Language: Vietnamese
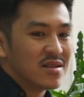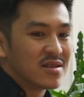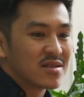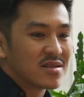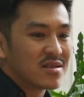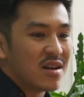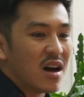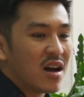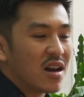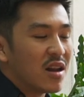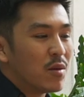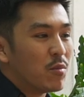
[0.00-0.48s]

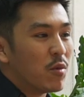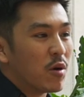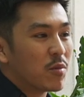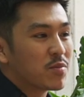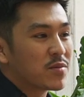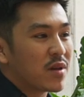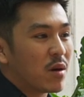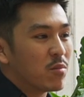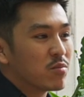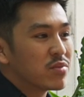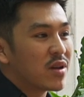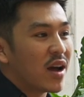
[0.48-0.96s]
nó là
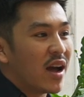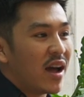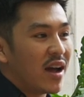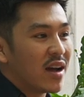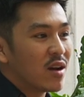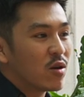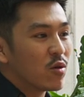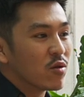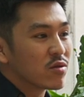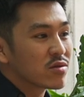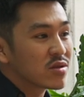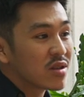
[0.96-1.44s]
một tổng
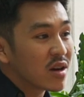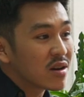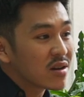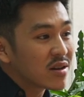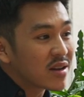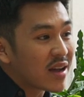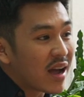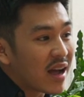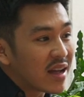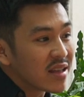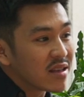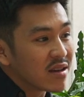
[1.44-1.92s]
thể của
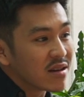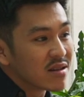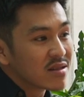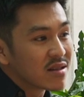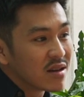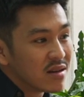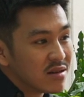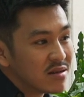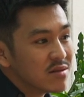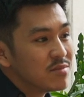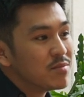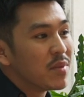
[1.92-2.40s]
tất cả những
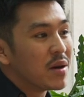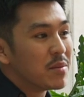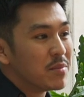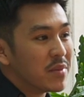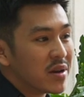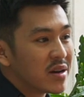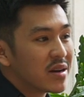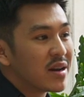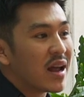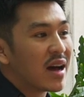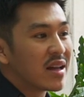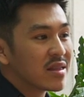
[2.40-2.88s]
thứ mà
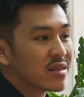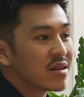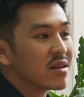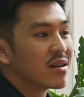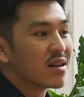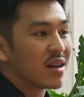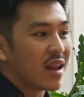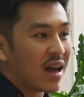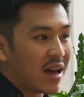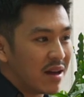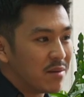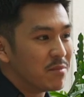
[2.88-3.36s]
mình đã
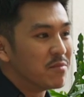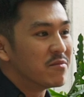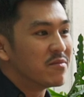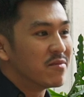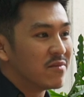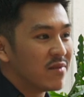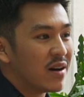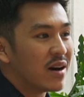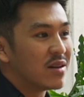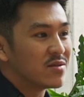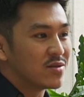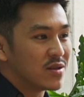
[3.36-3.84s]
từng làm
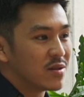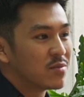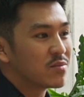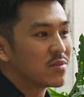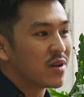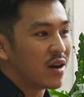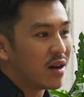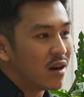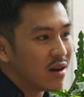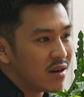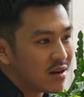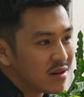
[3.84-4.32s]
và trong
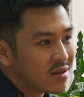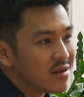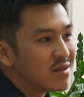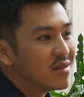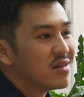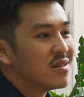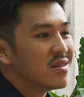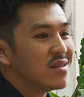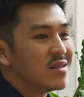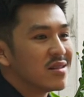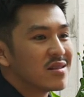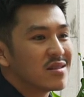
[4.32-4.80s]
đó. Ừ.
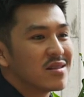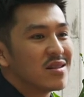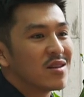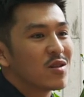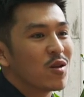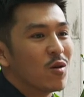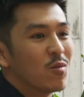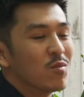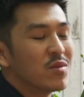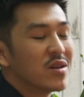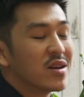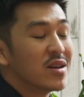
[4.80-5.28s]
Nó
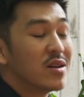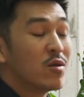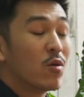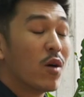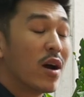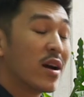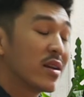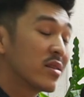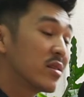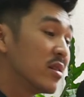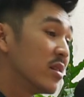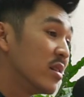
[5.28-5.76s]
cũng liên
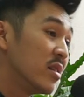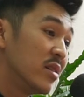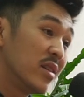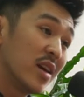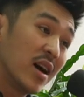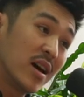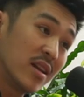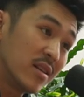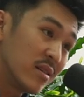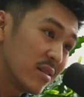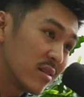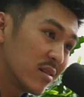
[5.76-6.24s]
quan tới hình
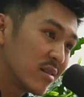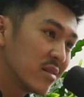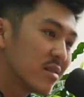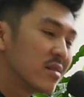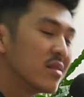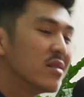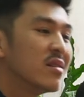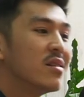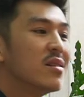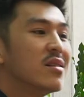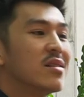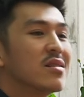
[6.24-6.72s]
ảnh,
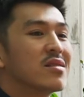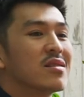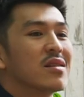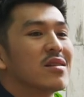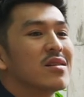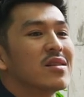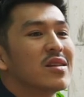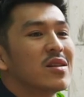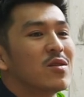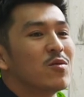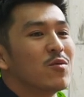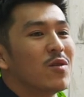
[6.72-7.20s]
nó
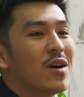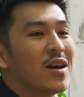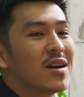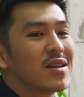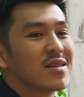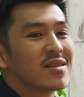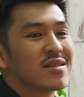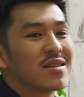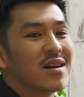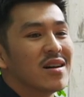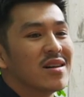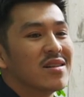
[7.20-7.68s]
liên
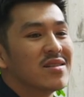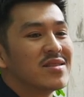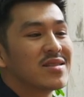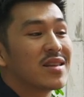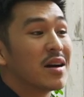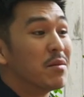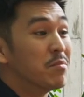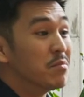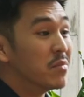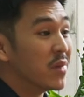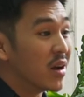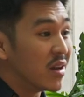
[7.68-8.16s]
quan tới
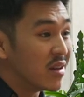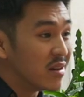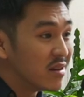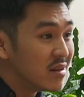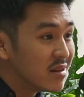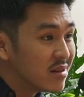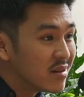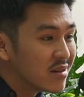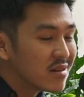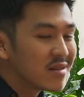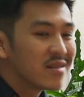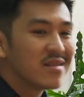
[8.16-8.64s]
thẩm
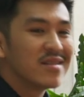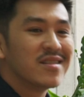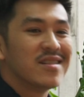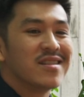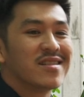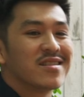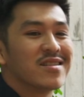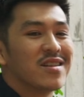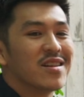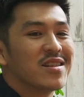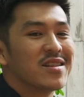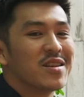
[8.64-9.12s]
mỹ,
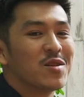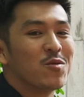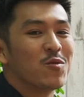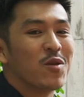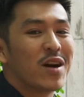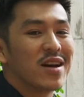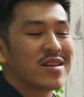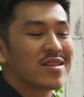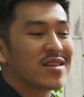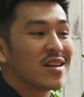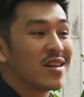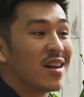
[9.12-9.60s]
nó liên
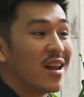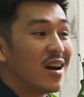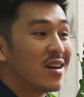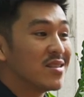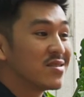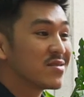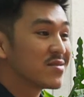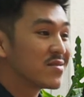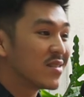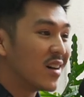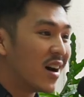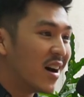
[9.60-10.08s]
quan tới
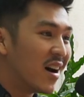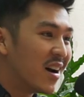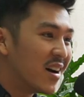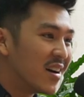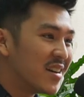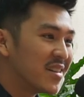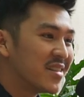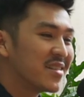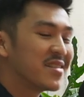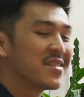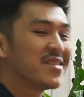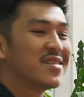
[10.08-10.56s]

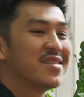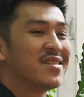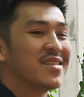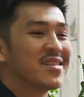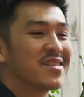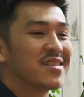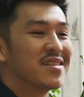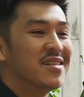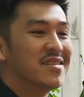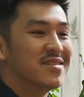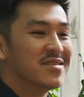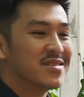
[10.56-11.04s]
lifestyle, ừ.
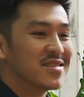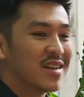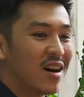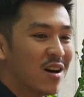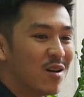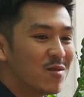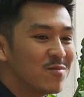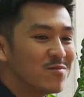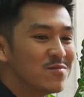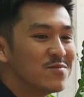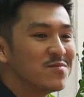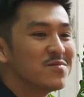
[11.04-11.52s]
đời
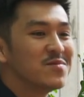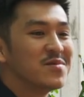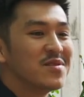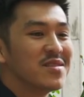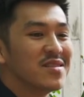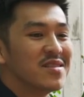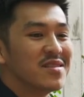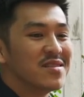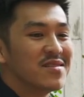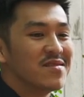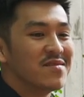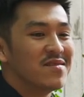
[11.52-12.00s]
sống
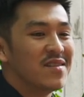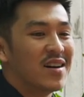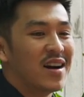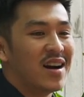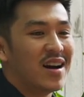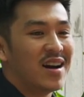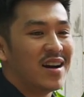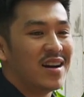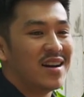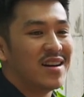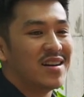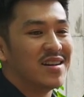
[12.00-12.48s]

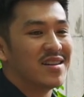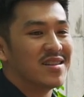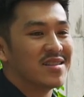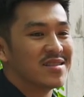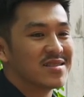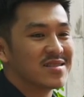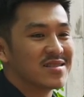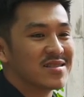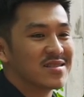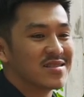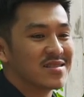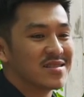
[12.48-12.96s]

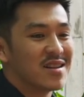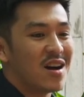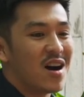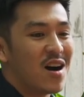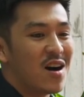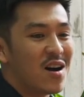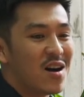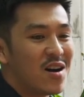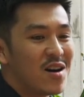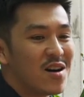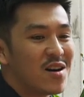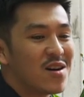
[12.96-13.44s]
và
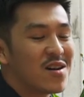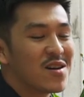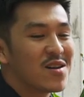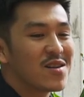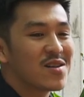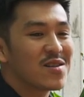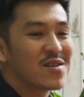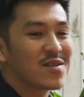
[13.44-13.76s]
nó